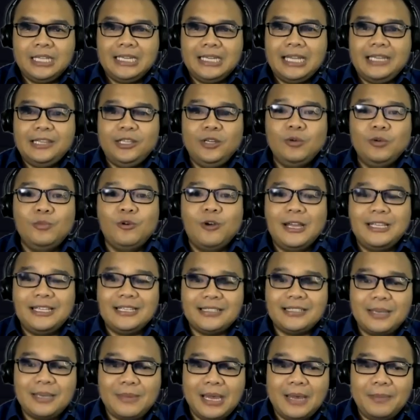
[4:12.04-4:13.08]
Nanti
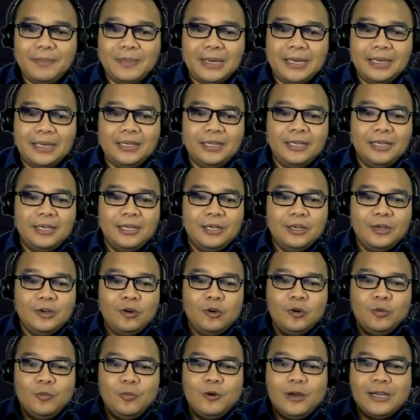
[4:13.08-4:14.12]
hubungannya sama apa?
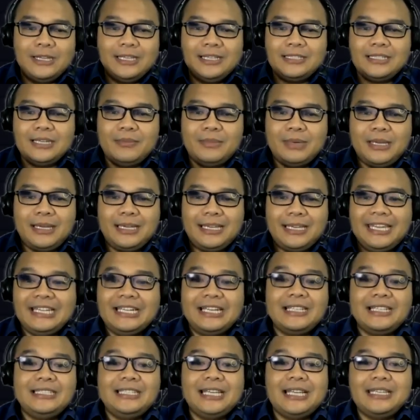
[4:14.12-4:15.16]
Hubungannya sama
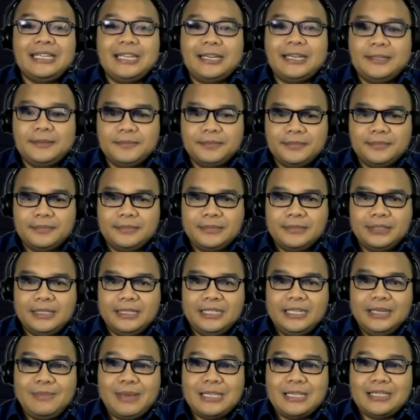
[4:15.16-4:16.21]
kinerjanya
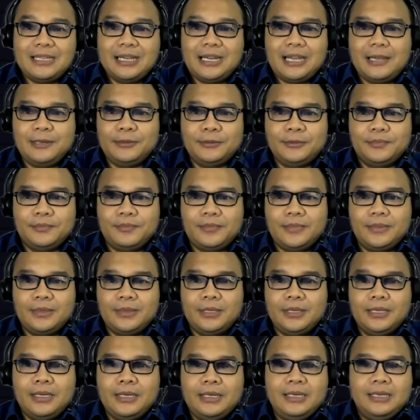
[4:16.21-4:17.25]
di masa lalu.
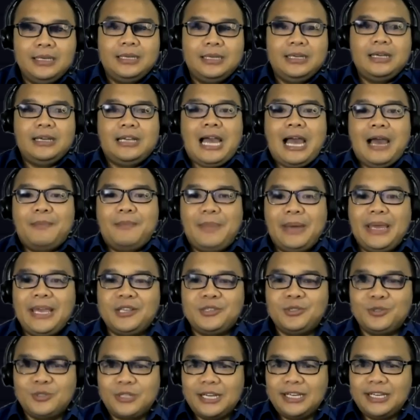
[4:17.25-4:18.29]
Apa yang
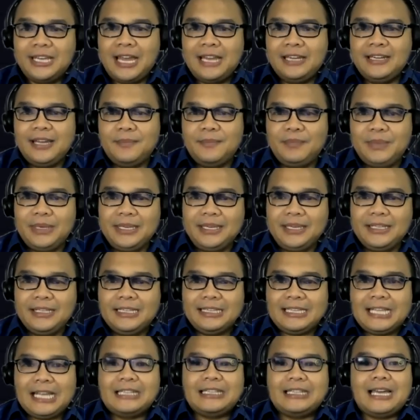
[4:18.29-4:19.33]
sudah dihadapi,
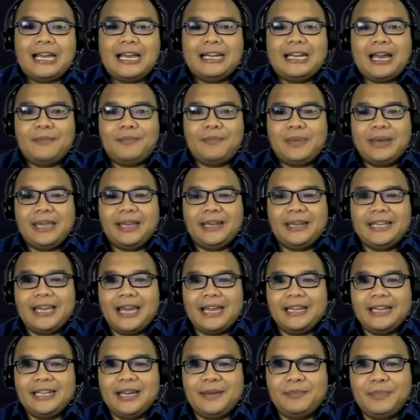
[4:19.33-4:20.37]
tantangan apa yang
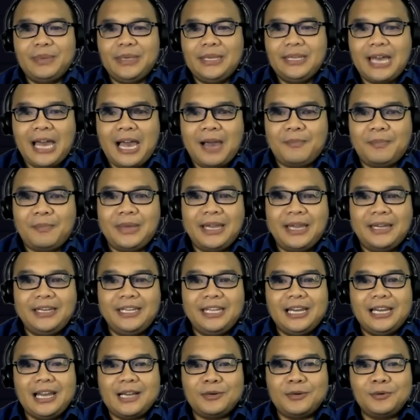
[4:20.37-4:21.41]
dihadapi, apa yang
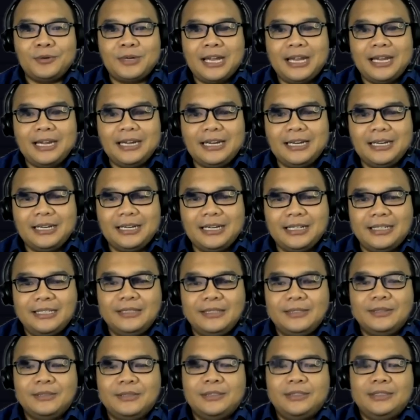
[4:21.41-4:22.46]
dia lakukan
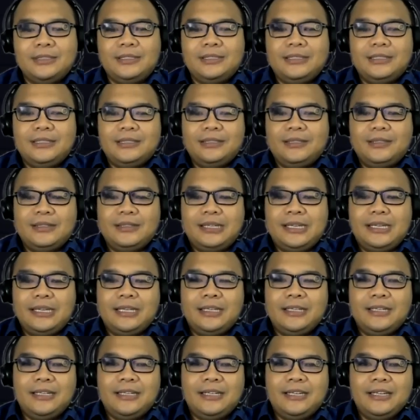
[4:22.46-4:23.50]
gitu.
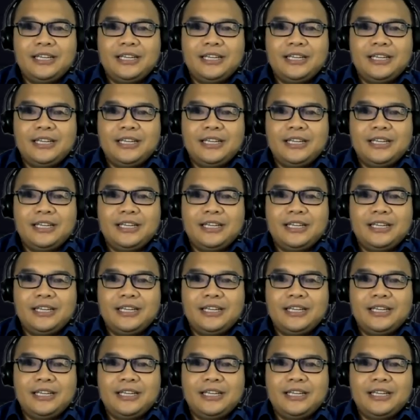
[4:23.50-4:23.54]
Oke.